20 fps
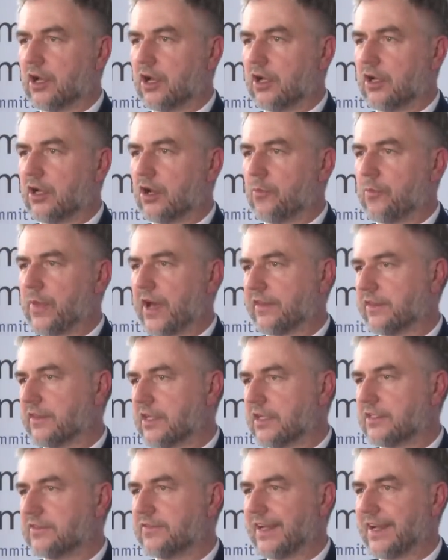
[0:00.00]
e, o
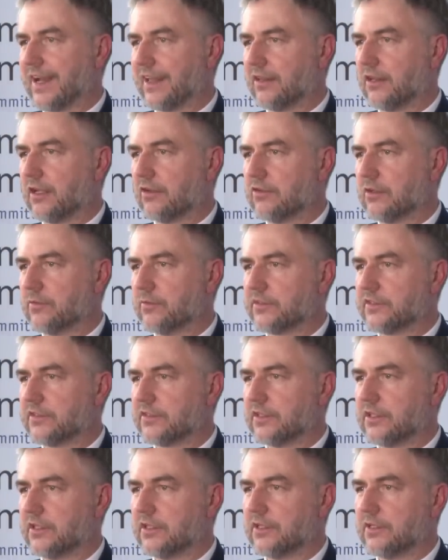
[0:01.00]
partnerstwie handlowym
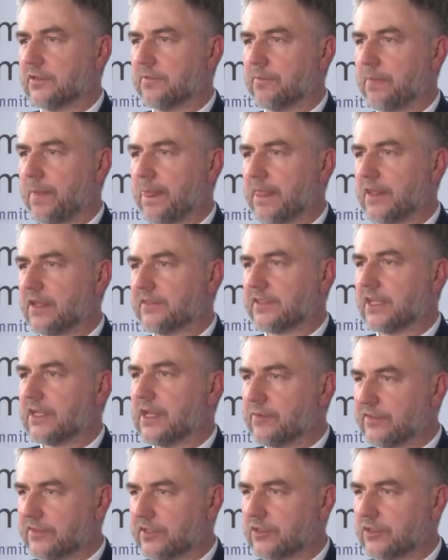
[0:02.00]
z Stanami